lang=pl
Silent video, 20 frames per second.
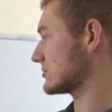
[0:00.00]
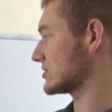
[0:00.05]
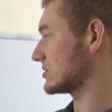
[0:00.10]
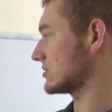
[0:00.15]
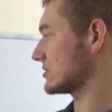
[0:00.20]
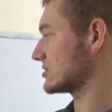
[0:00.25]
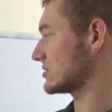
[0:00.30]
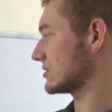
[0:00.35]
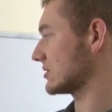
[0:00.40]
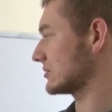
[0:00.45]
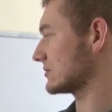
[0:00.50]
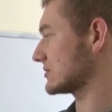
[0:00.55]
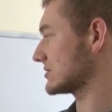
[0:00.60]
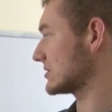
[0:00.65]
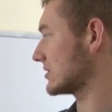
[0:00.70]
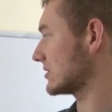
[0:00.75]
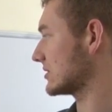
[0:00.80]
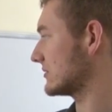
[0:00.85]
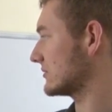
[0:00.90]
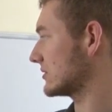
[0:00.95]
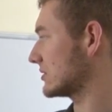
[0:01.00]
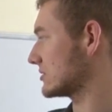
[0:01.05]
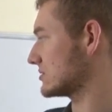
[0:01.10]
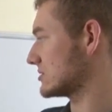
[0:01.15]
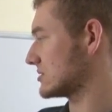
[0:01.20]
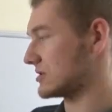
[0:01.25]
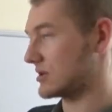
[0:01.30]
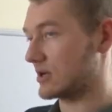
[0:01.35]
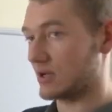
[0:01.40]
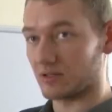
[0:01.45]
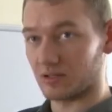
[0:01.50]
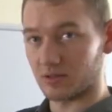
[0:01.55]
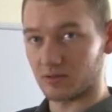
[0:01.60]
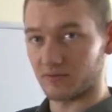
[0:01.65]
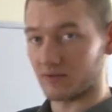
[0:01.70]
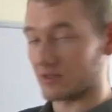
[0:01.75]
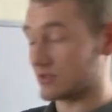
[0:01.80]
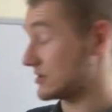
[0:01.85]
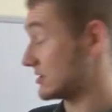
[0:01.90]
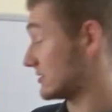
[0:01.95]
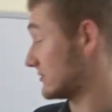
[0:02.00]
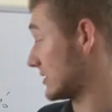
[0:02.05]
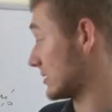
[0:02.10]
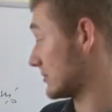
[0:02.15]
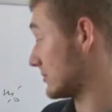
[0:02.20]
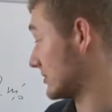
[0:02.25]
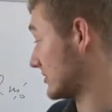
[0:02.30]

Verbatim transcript: przenoszę na tą stronę, wychodzi, że 1 równa się 2